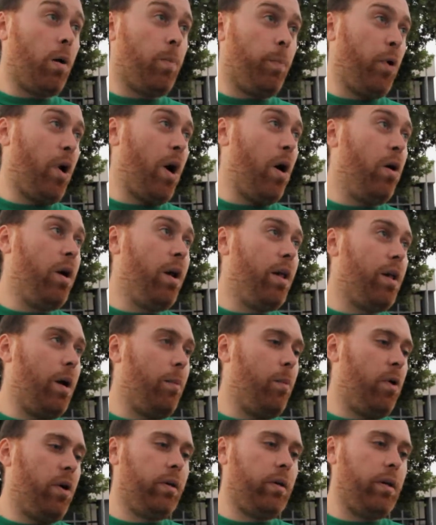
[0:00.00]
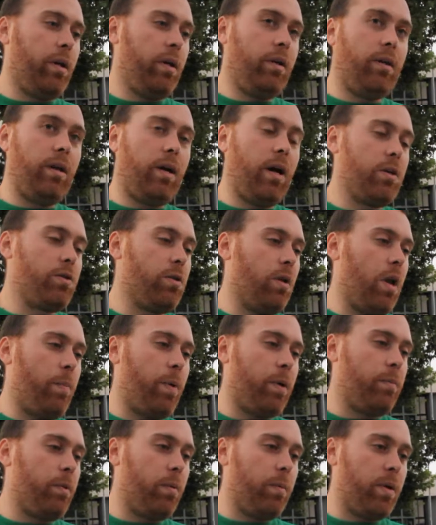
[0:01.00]
que por ahora, digamos, este, en este caso es la
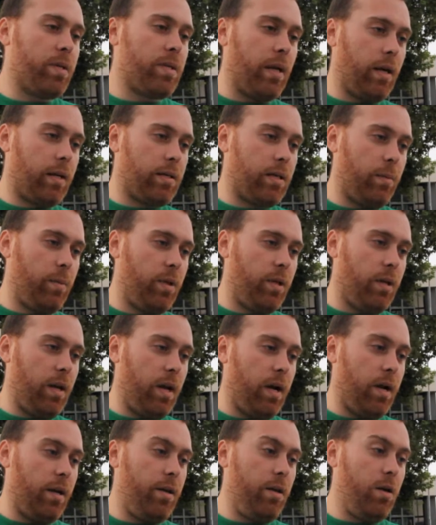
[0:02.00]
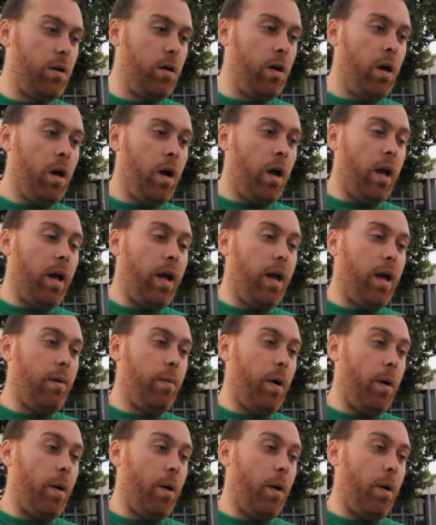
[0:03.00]
primera mesa de examen del año eh,